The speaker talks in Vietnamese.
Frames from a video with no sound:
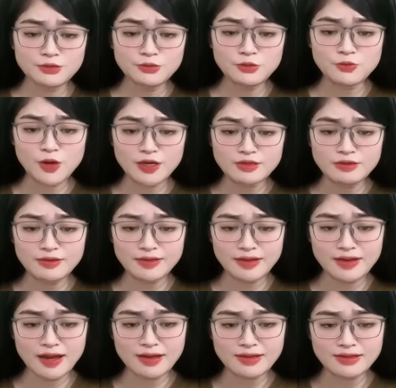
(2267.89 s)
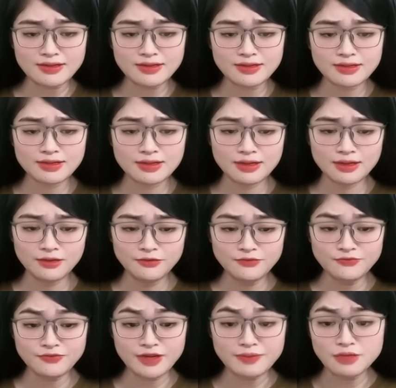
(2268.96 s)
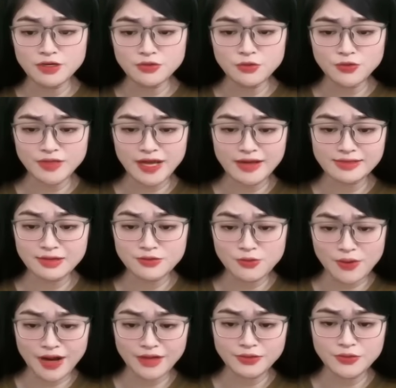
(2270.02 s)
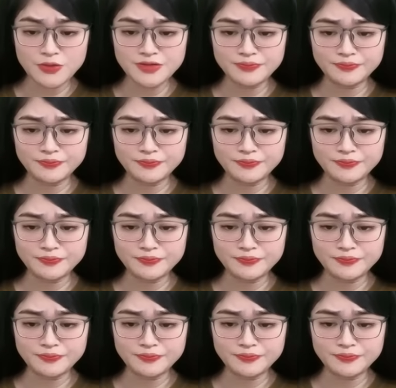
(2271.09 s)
cùng loại người thế này. Phải mời cô ta ra ngoài thôi.